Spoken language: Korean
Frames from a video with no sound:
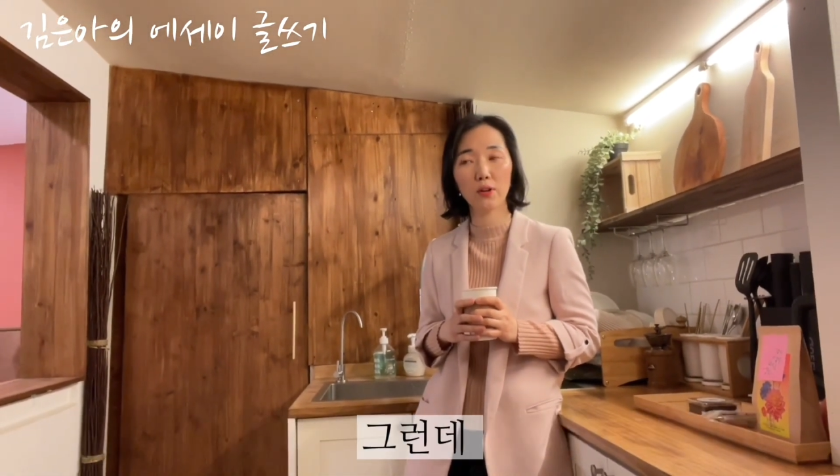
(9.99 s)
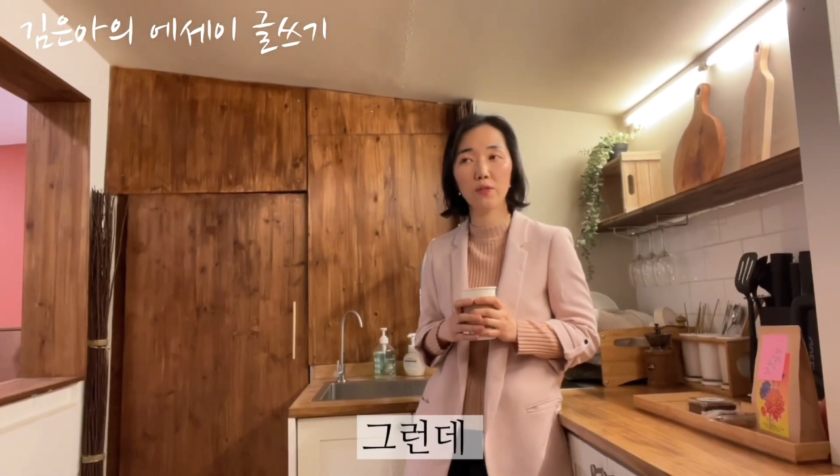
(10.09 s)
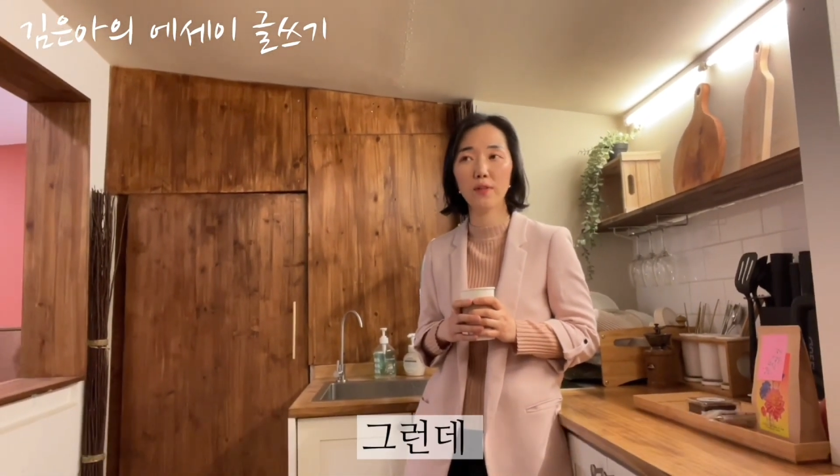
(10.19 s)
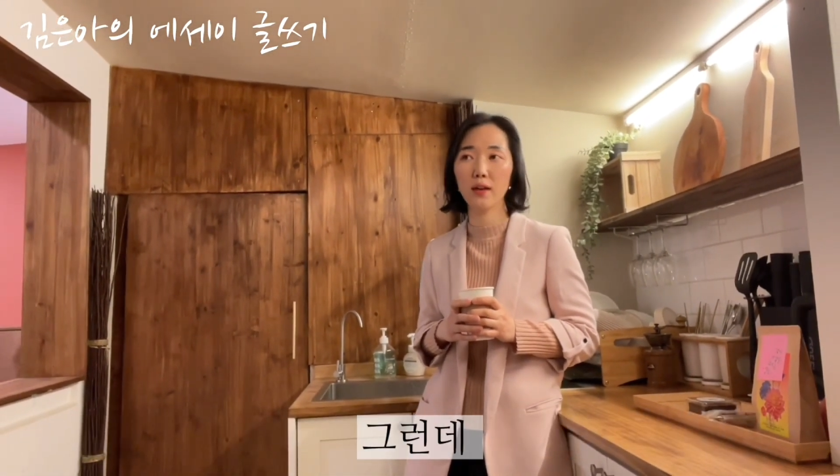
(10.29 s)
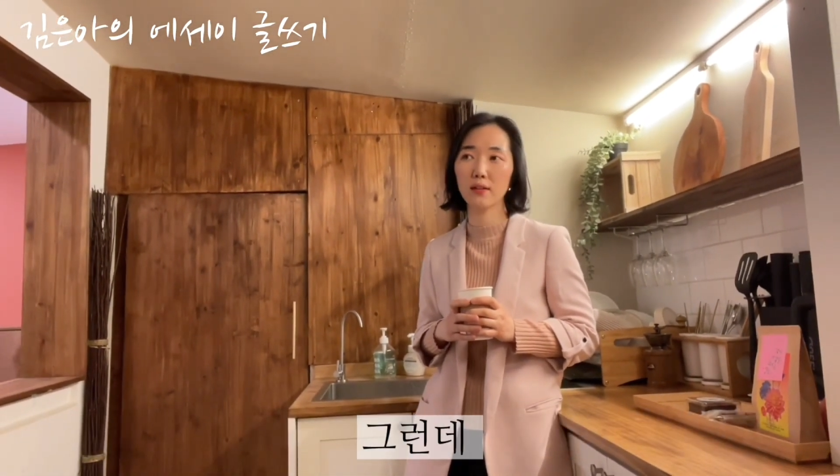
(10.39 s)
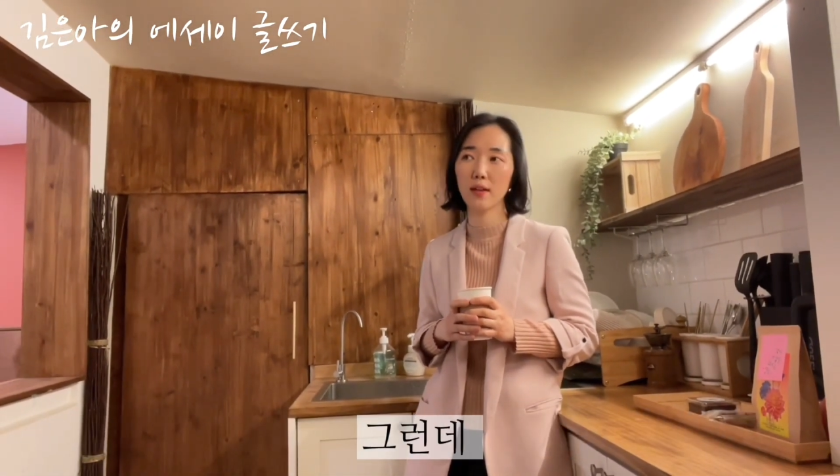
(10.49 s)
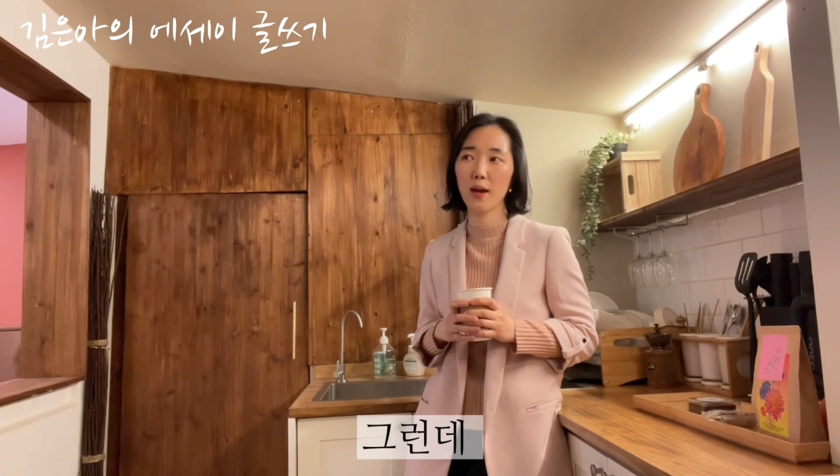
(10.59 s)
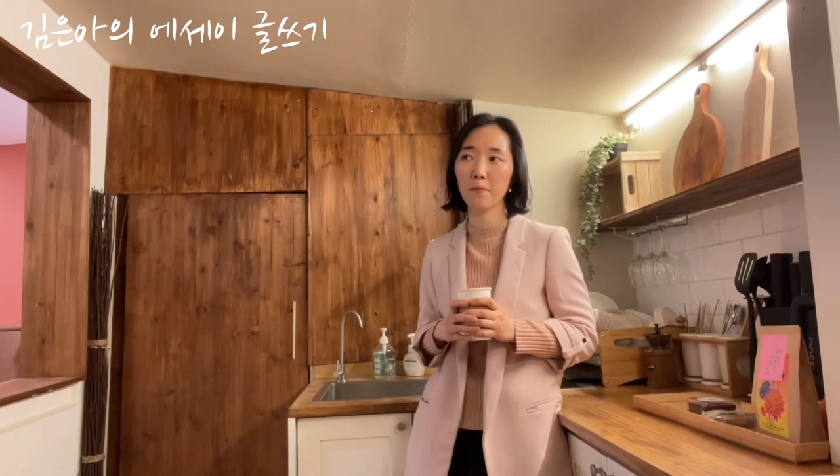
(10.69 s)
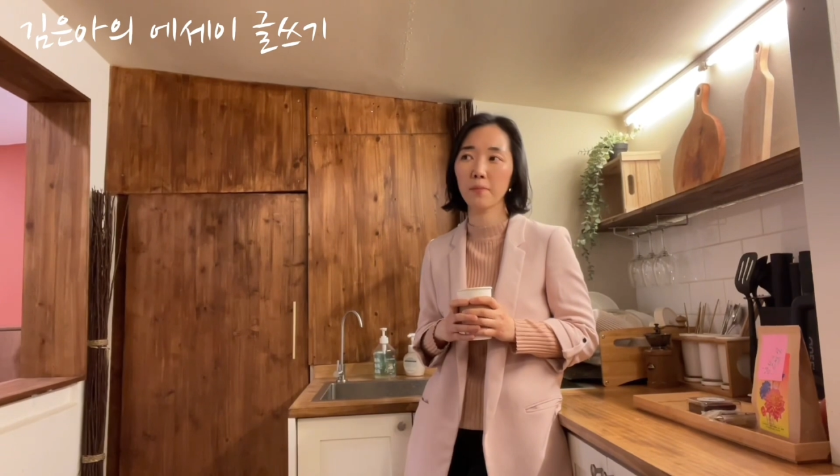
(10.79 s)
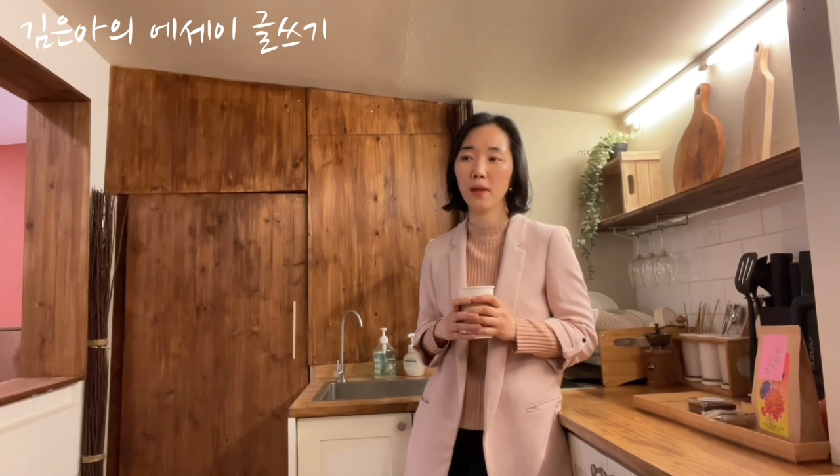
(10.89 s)
그런데
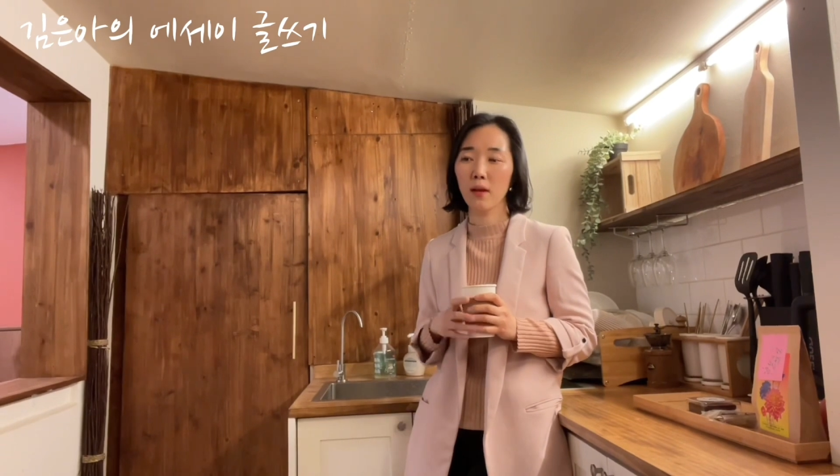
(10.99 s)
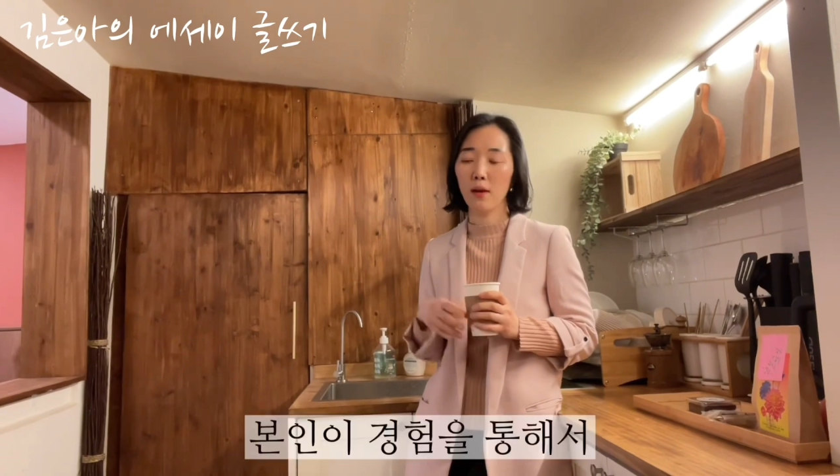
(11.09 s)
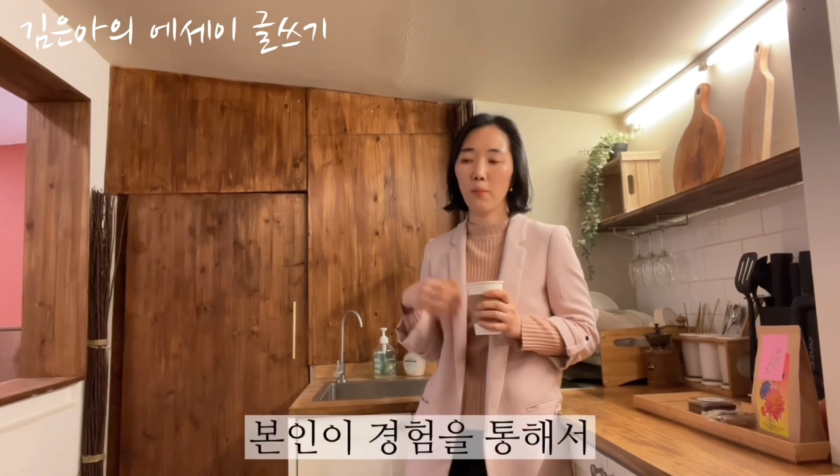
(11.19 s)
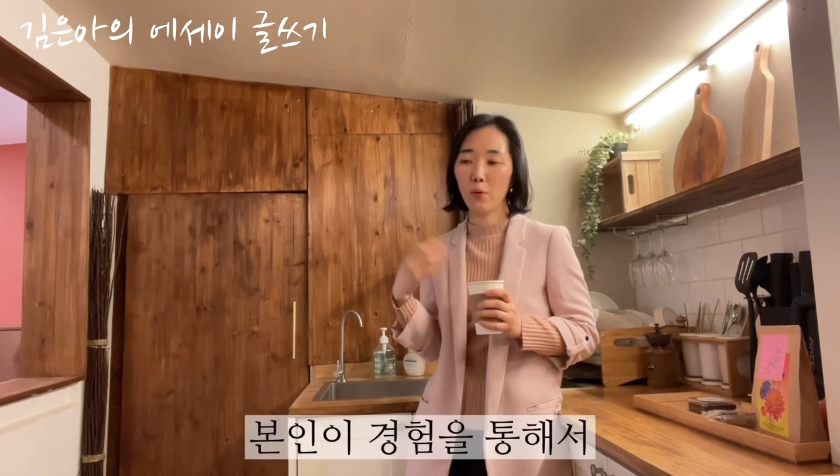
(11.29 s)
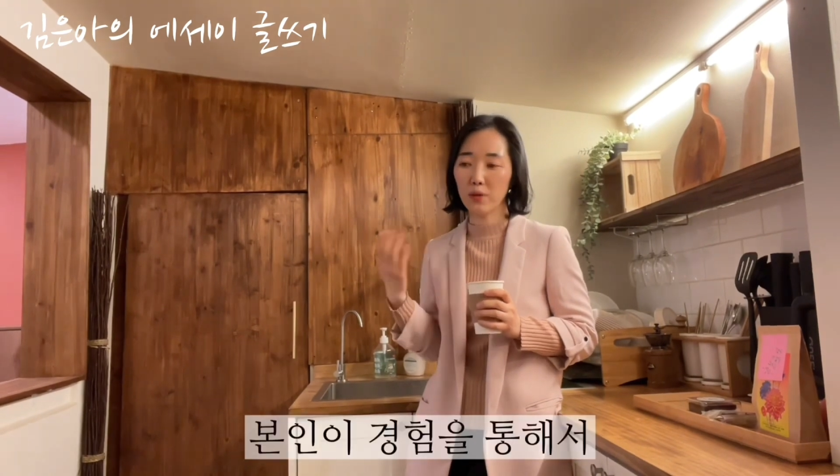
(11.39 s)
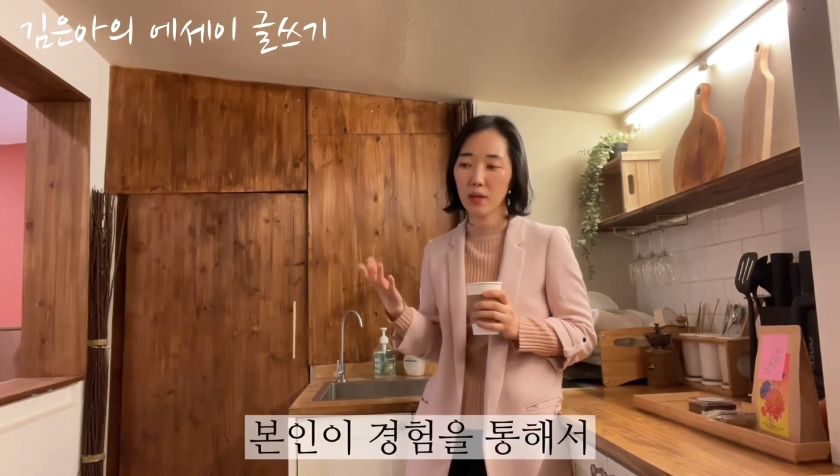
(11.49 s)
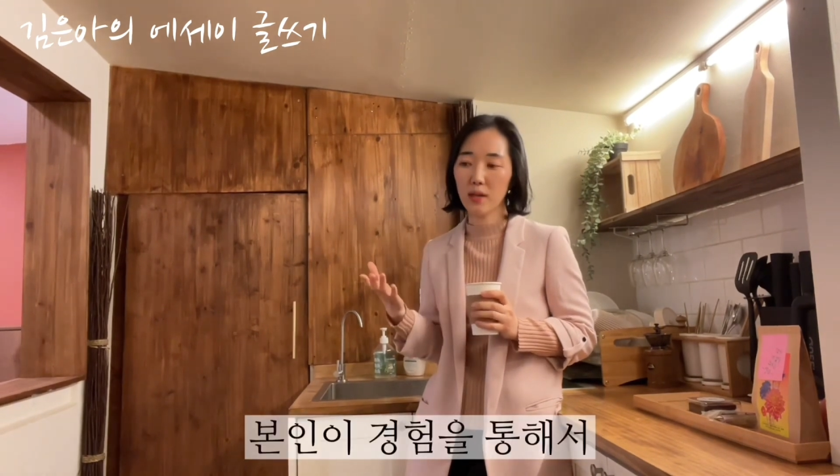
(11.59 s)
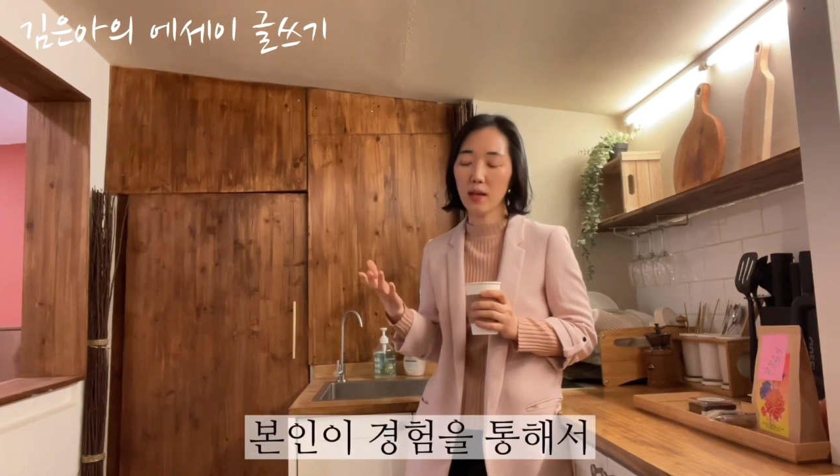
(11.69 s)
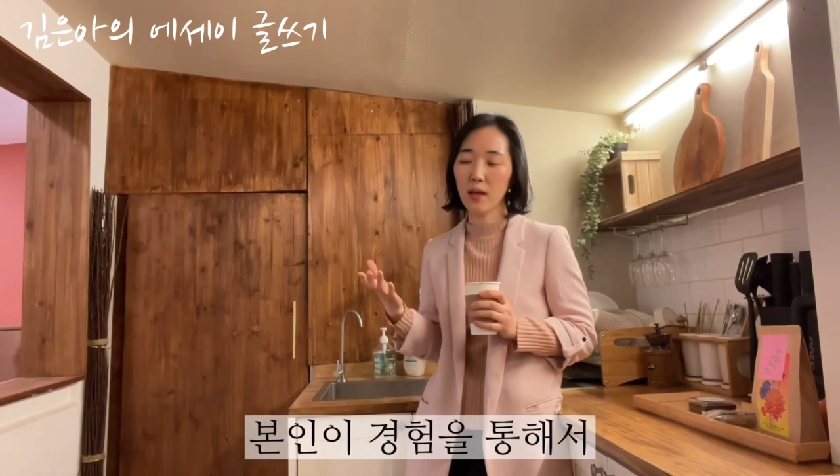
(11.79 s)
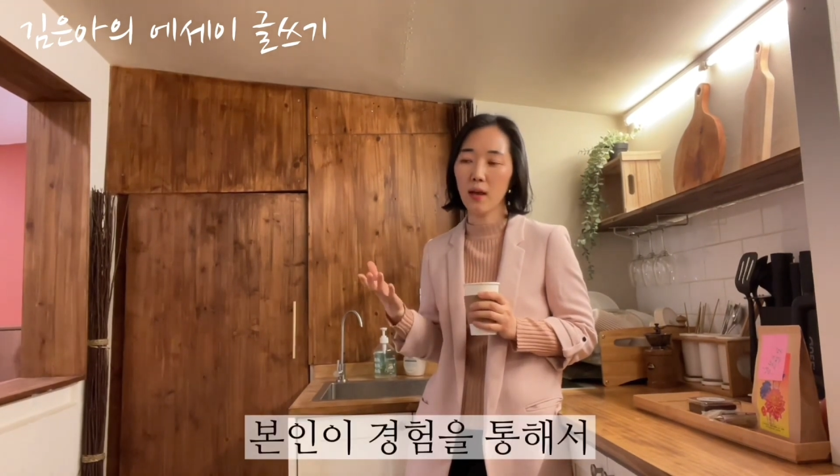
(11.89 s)
그냥
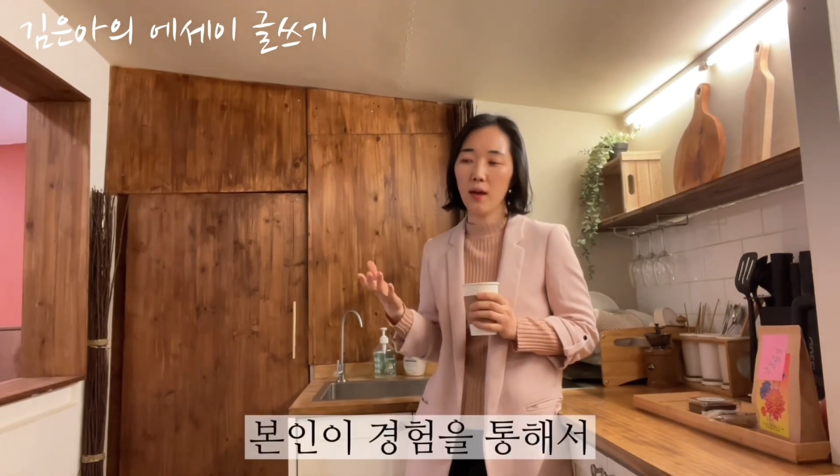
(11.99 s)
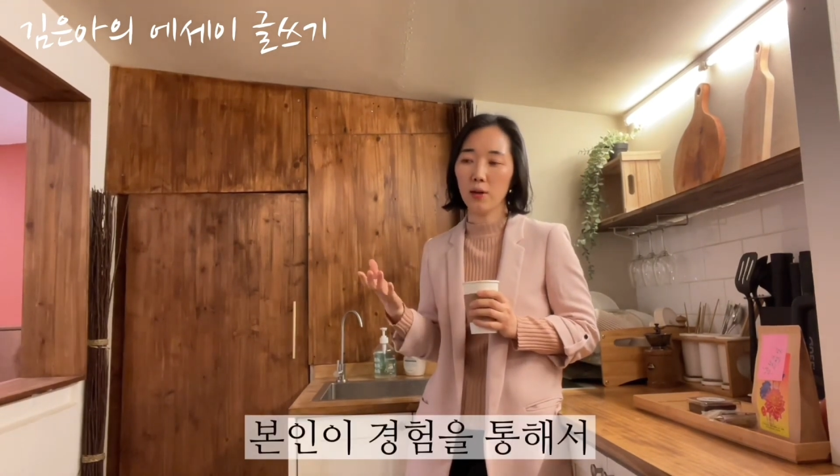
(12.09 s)
본인이